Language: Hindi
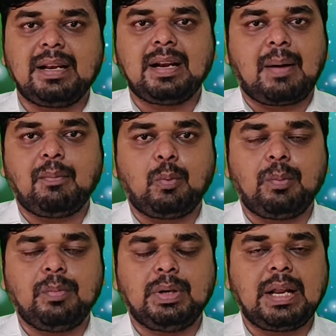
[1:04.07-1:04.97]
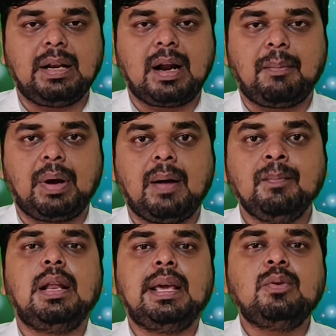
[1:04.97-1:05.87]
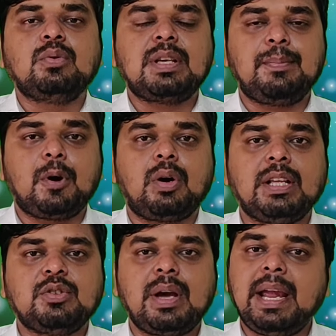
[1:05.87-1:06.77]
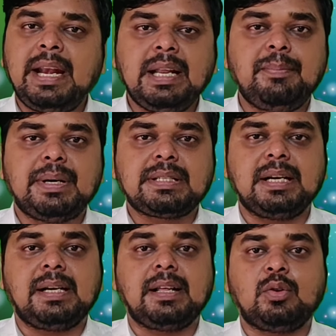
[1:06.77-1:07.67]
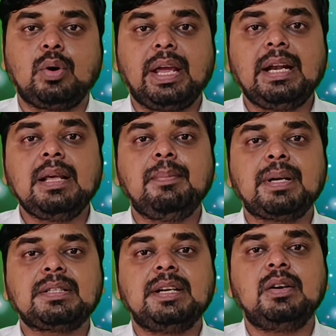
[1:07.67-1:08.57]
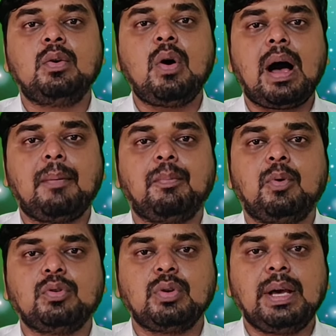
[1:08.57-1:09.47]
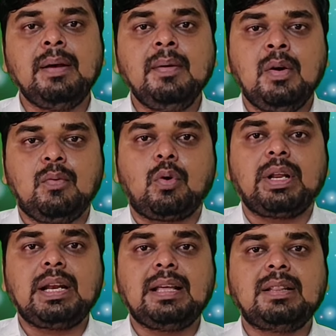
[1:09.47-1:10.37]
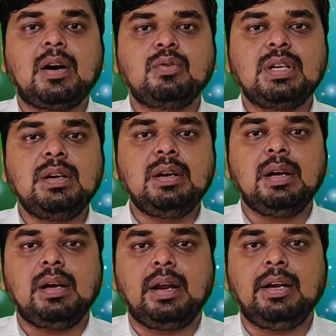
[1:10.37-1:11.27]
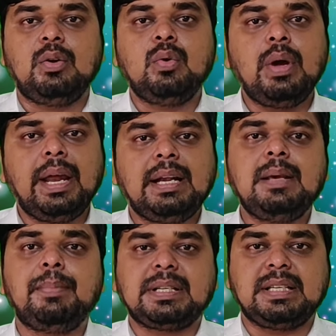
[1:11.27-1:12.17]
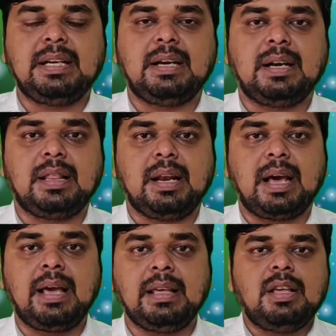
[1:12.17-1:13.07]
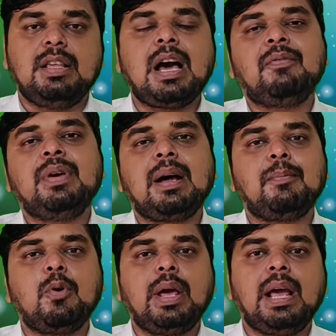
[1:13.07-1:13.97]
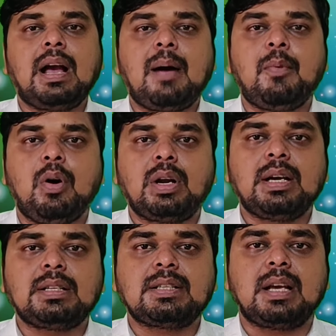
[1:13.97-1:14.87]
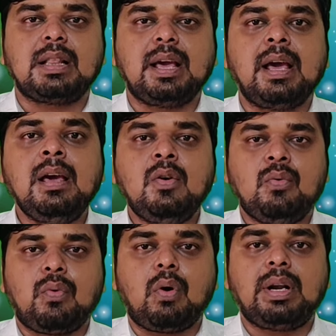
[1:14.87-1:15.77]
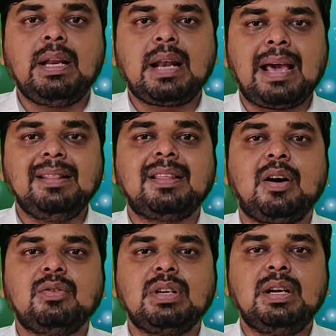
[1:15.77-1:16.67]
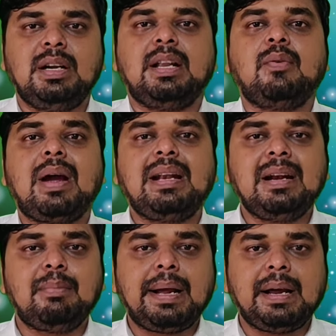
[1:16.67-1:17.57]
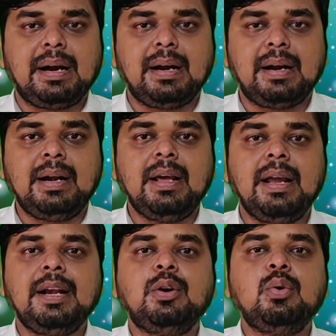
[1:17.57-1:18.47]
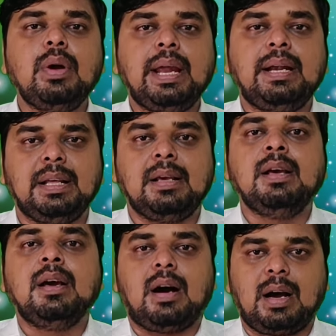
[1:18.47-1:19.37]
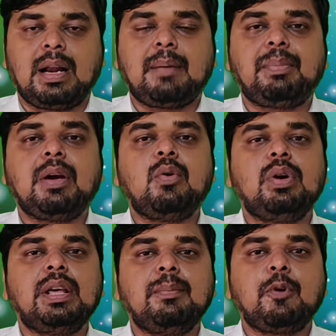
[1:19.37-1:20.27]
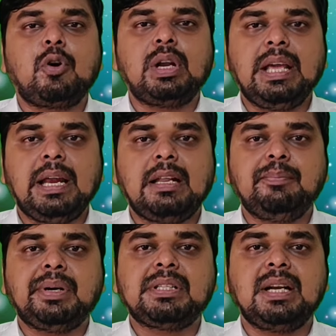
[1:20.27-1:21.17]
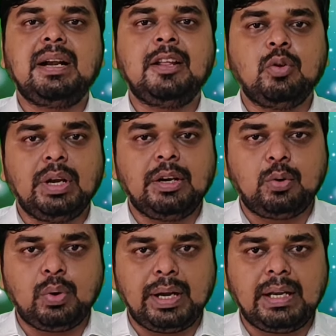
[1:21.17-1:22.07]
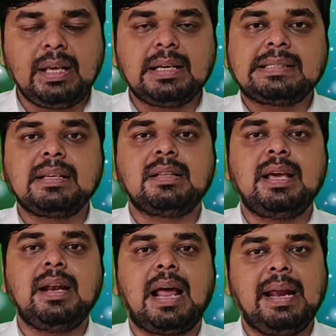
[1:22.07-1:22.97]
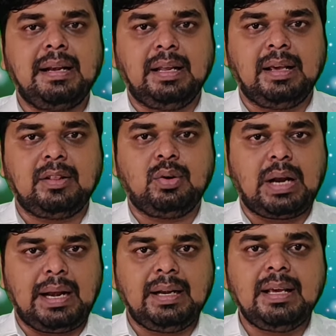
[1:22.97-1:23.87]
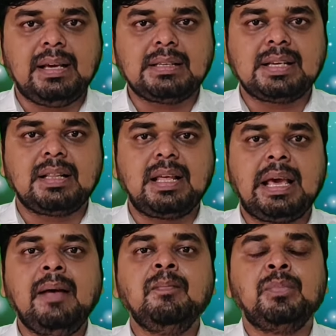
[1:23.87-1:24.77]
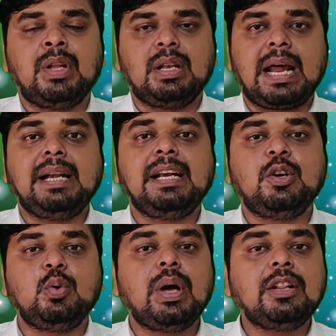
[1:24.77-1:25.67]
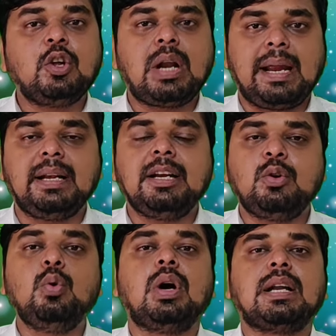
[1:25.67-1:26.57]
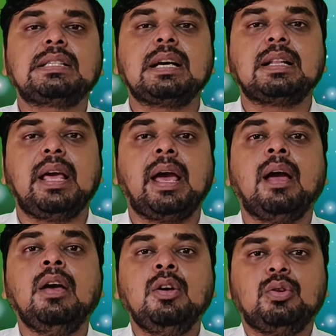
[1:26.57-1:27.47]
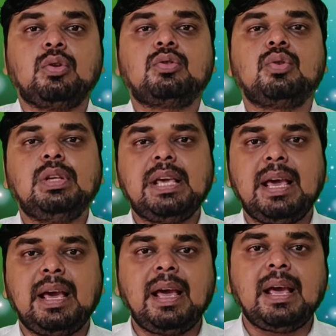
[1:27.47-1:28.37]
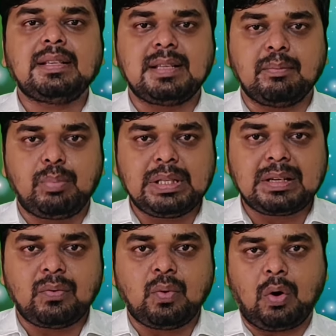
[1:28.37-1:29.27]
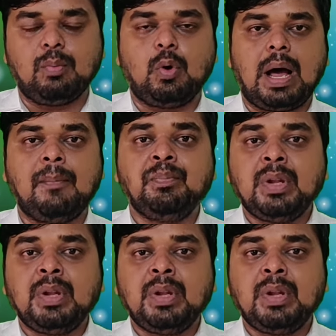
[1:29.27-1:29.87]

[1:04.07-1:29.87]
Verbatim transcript: टेन ग्राम टेन ग्राम का लेकिन उसकी प्योरिटी जो है एटी परसेंट है तो एटी परसेंट को आपको जो है फोर्टी नाइन थाउजेंड इंटू एटी परसेंट कर देना है या फिर आप लोग एक काम और कर सकते हैं फोर्टी नाइन थाउजेंड डिवाइडेड बाई हंड्रेड इंटू एटी अगर आपके गोल्ड की प्योरिटी 80 परसेंट है तो इंटू एटी कर सकते हैं 90 है तो 90 कर सकते हैं 92 है तो 92 कर सकते हैं तो दोस्तों ये है एक सिंपल सा फॉर्मूला